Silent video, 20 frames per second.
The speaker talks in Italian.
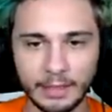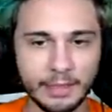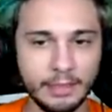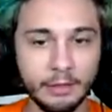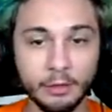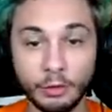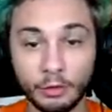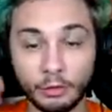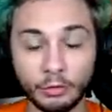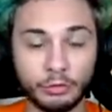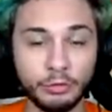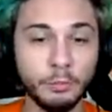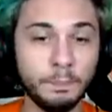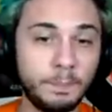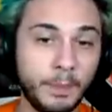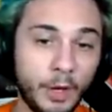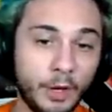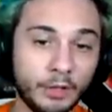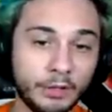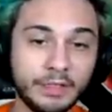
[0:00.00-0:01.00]
i loro
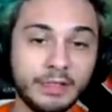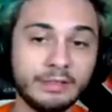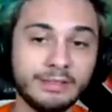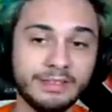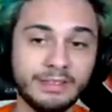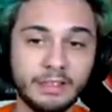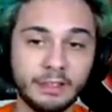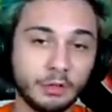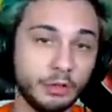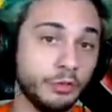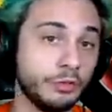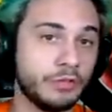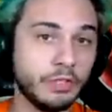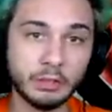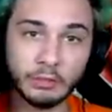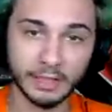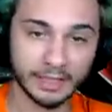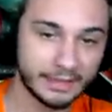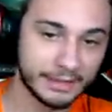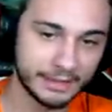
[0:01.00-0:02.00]
supporters e di
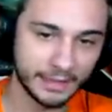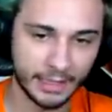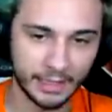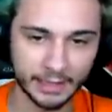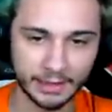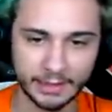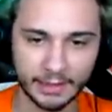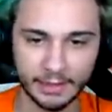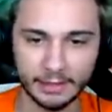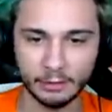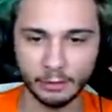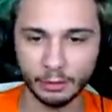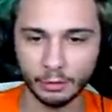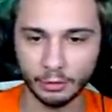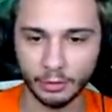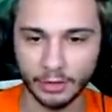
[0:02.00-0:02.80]
conseguenza anche i loro